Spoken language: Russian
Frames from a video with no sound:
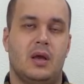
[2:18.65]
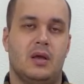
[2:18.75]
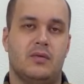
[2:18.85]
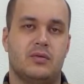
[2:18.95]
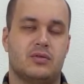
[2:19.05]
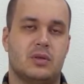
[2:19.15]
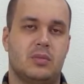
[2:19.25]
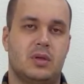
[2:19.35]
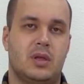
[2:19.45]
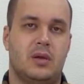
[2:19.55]
его нужно
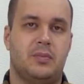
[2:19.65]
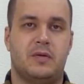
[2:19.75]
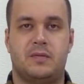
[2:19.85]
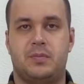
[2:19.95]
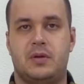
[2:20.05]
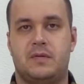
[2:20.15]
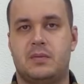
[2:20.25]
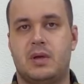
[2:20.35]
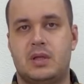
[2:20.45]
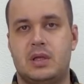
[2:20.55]
было или
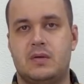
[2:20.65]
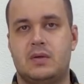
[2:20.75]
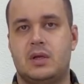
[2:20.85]
переформатировать,